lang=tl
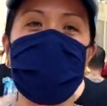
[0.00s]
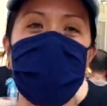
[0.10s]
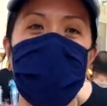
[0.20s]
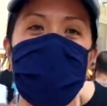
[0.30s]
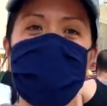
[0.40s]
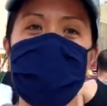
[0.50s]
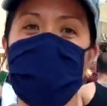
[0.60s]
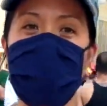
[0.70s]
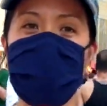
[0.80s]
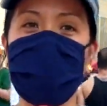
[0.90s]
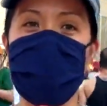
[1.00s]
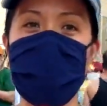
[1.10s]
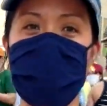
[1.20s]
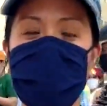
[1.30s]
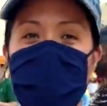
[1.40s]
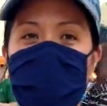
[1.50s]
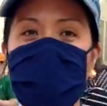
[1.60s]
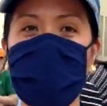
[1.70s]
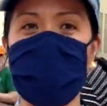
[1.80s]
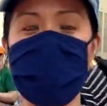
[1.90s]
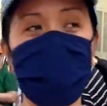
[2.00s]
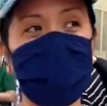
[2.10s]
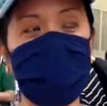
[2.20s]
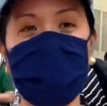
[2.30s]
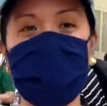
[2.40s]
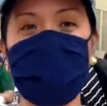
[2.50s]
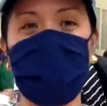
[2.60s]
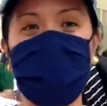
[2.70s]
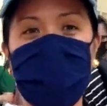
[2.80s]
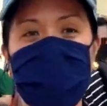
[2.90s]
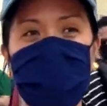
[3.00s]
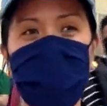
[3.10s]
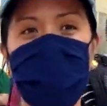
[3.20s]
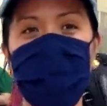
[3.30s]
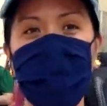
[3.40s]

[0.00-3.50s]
salamat po kay Ate Feby na tumutulong sa ganito.